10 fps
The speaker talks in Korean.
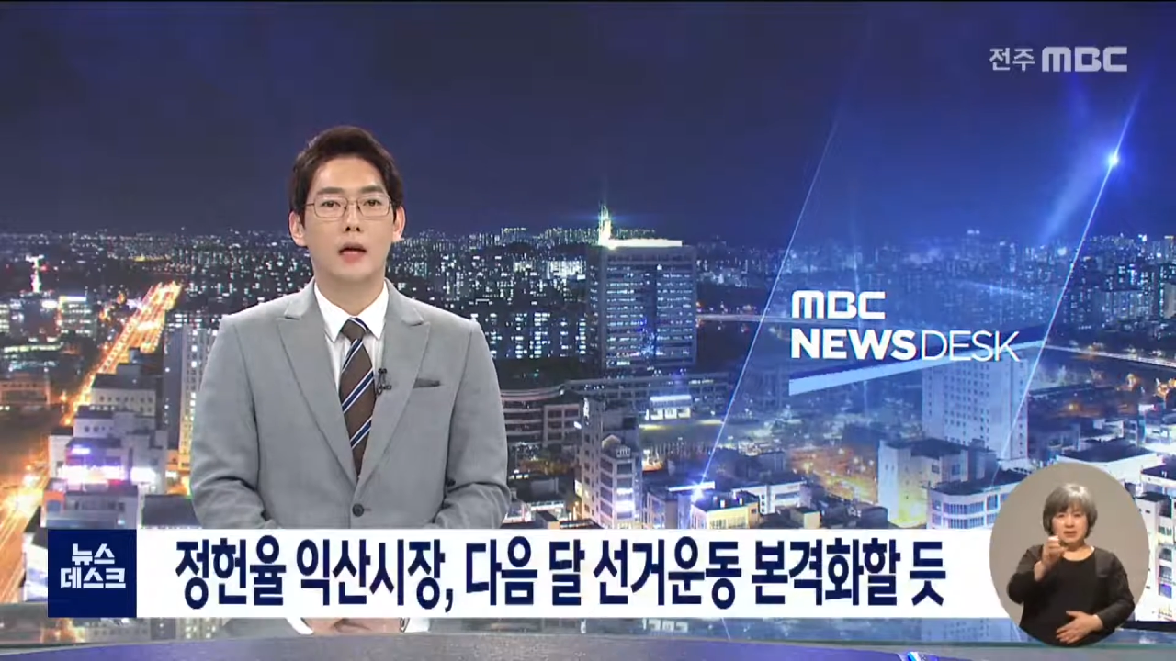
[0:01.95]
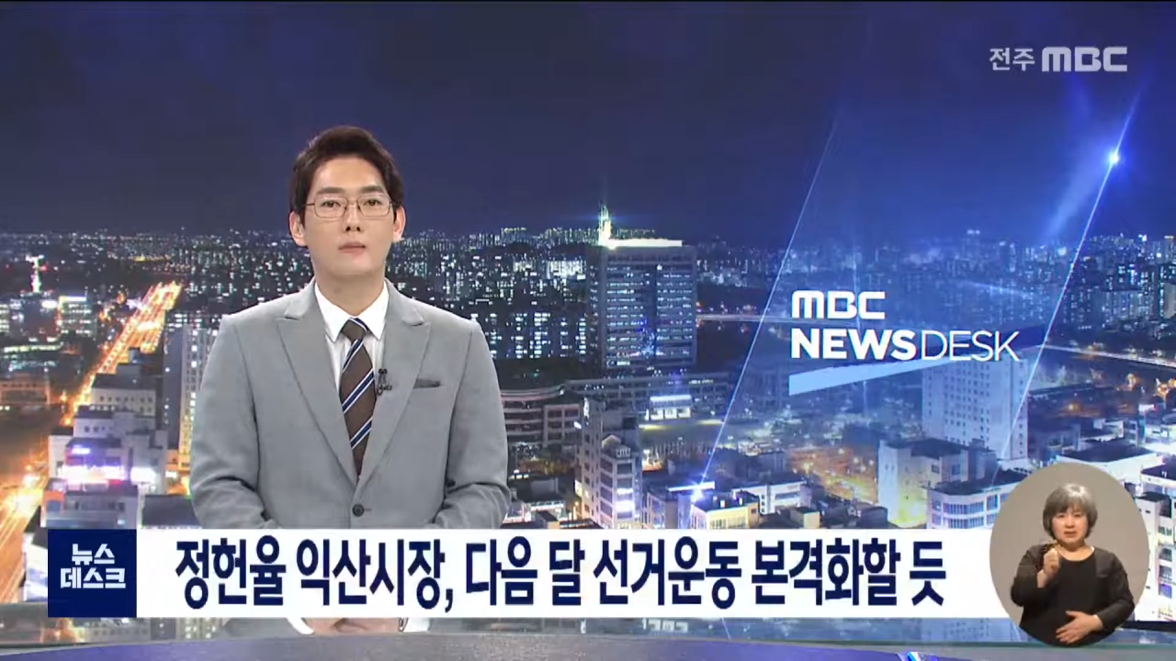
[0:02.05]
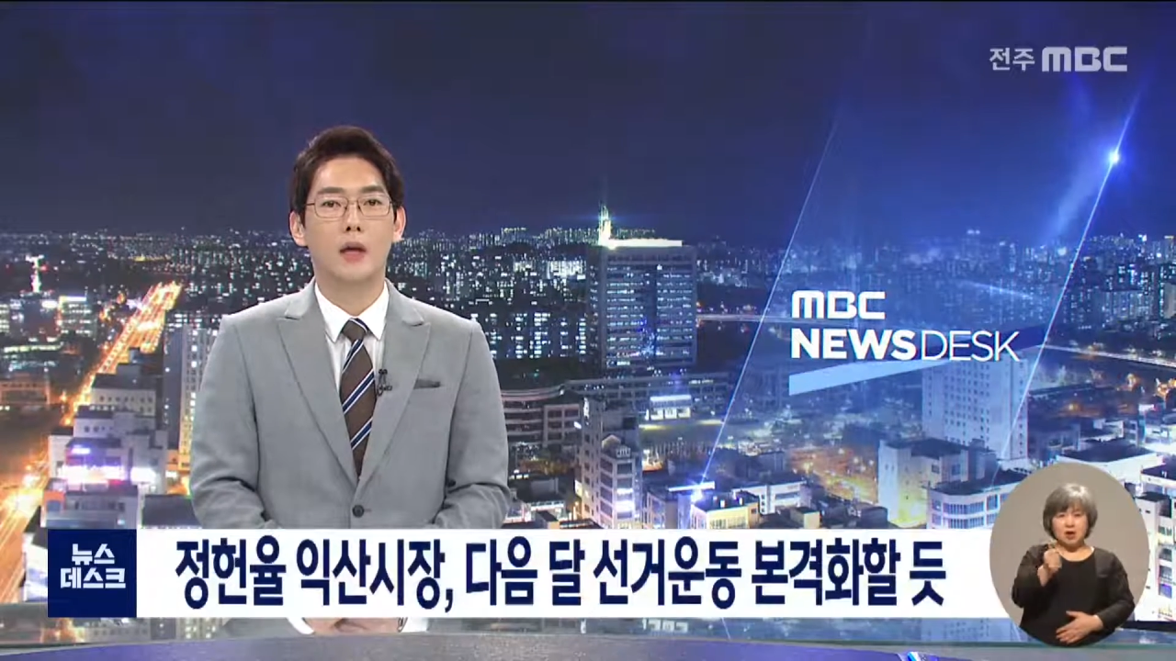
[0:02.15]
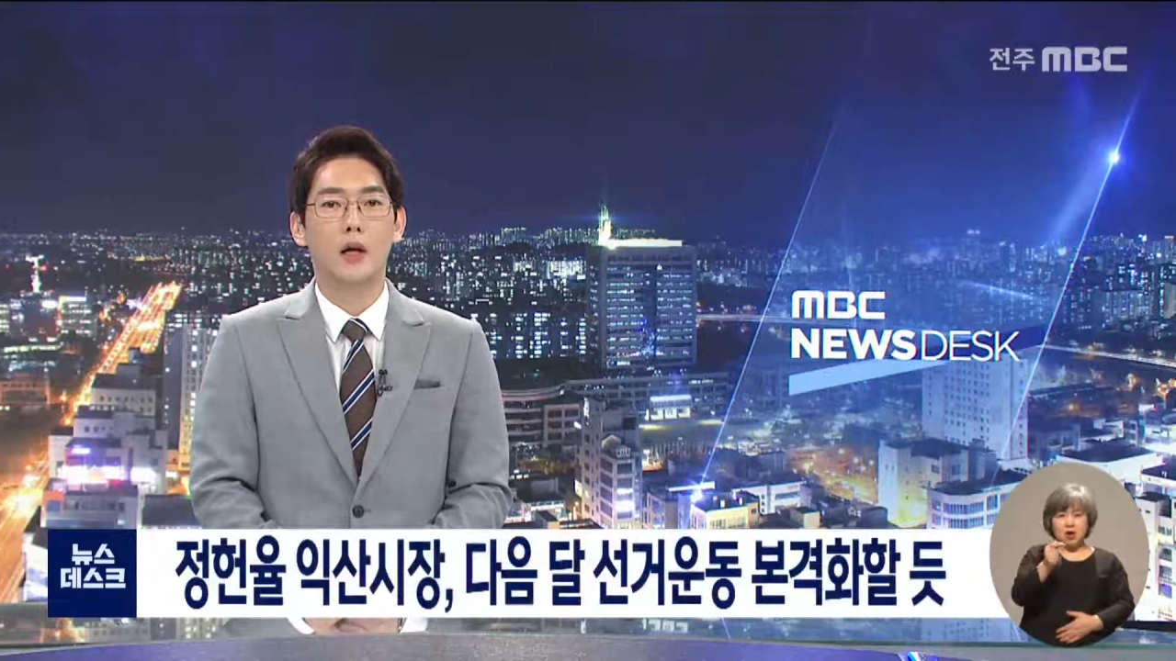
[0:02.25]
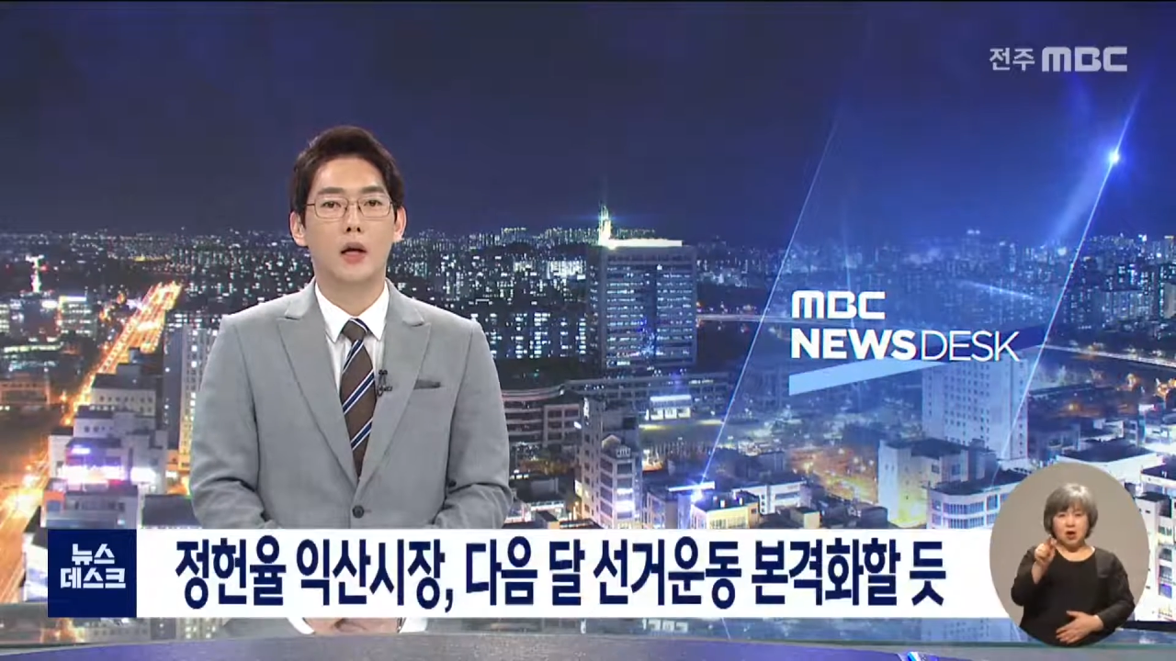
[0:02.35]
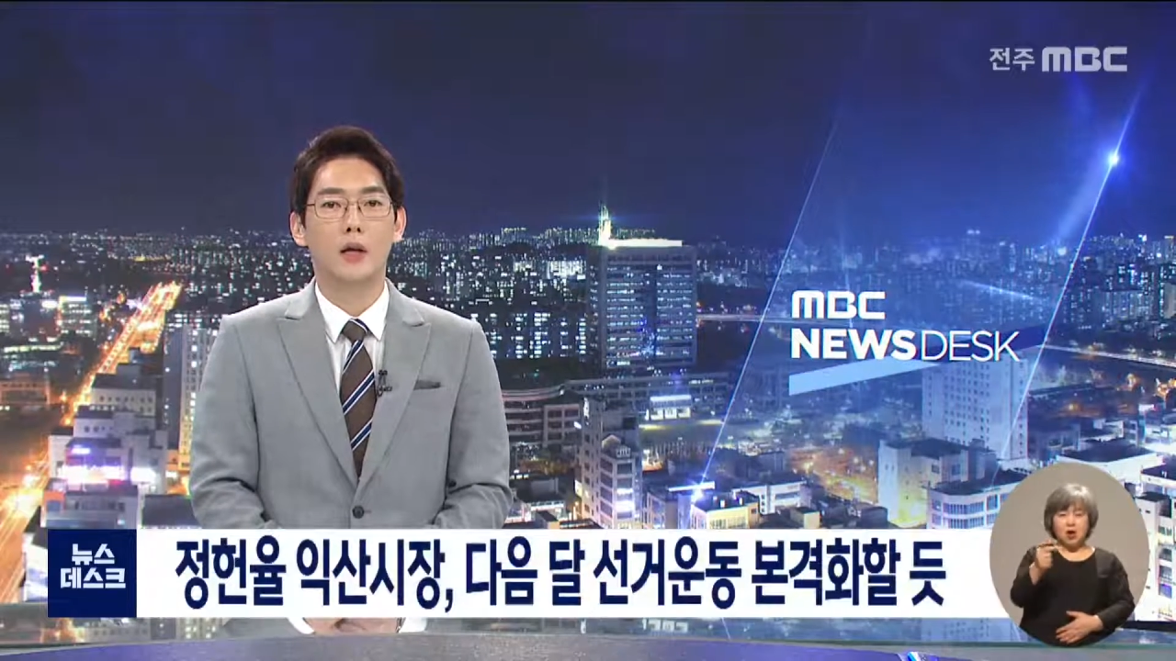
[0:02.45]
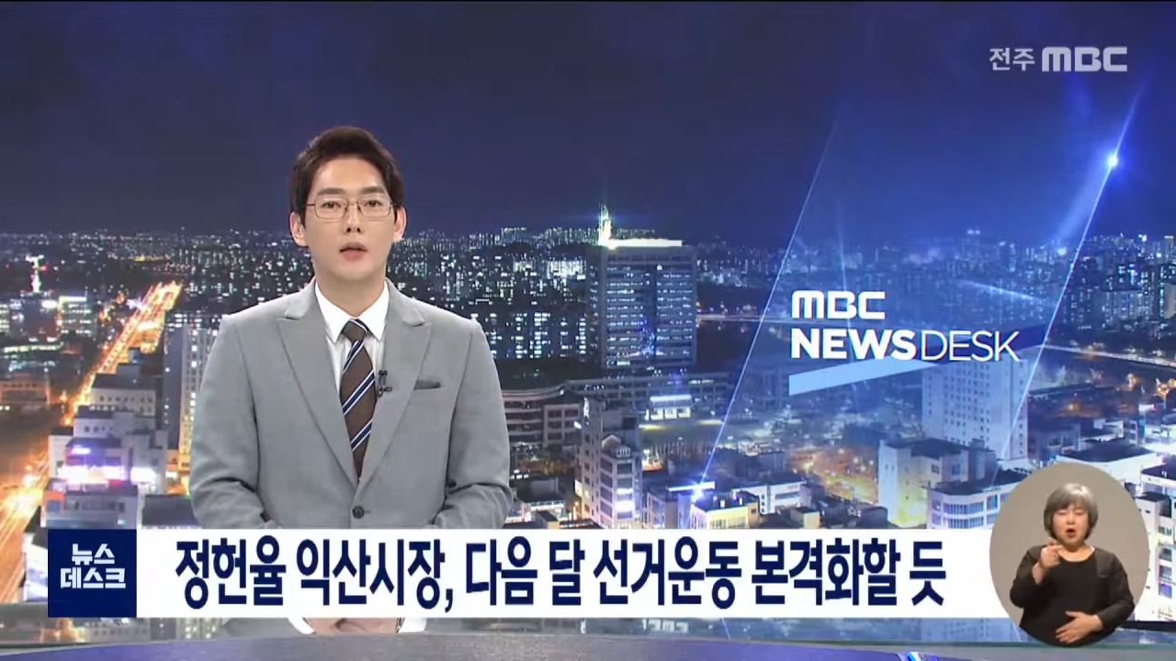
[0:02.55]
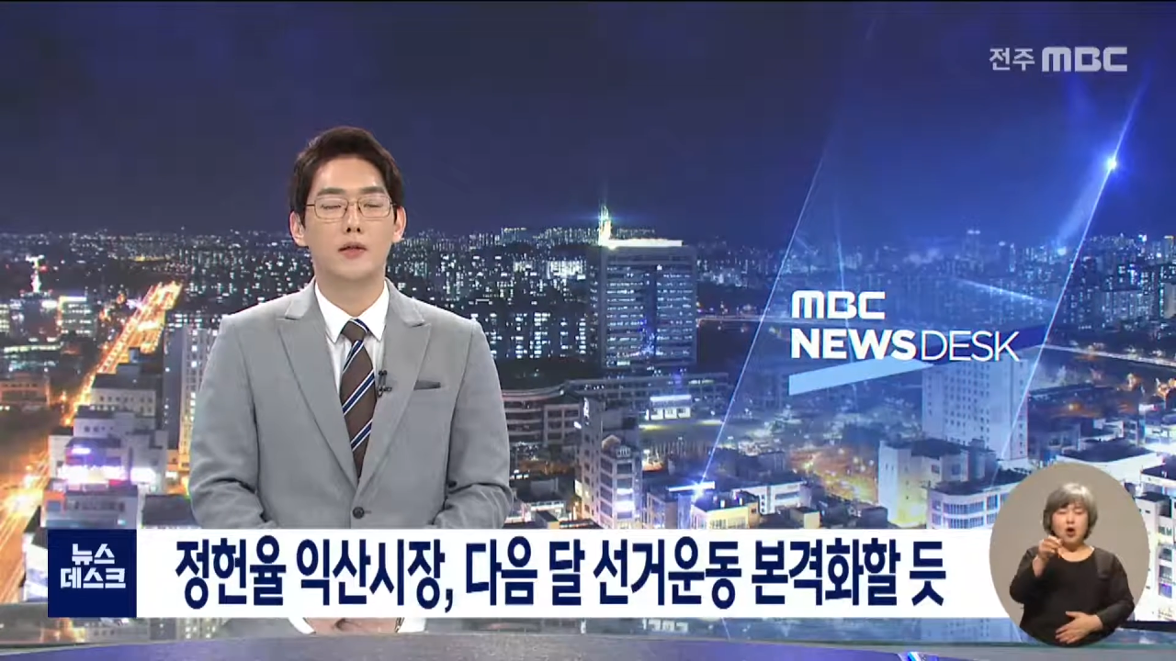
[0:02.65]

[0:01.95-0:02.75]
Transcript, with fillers: 다음 달에